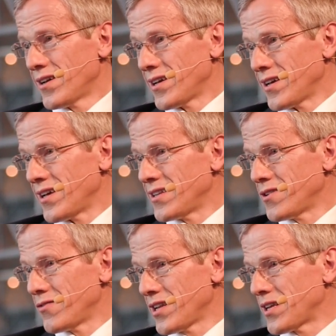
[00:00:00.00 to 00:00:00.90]
et,
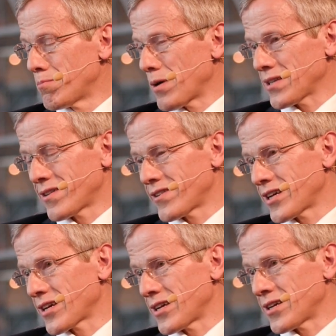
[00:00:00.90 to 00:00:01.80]
des villes qui partent
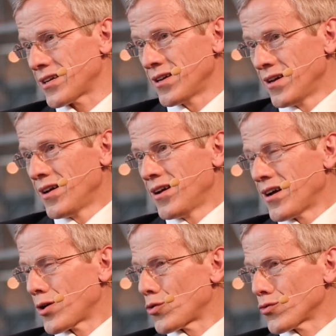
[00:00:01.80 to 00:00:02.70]
avec un
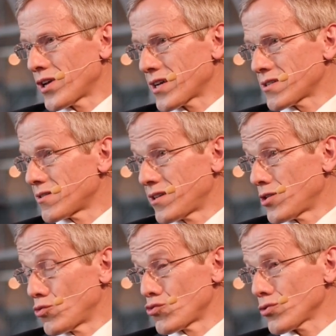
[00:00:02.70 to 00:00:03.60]
un contexte qui
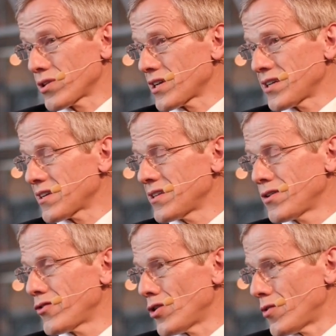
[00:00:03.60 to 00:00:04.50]
est toujours très très
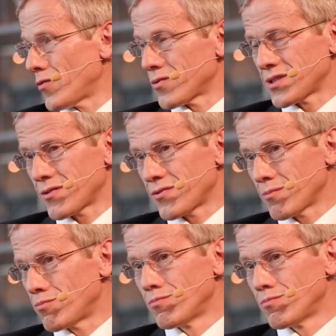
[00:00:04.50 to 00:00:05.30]
différent. Ça fait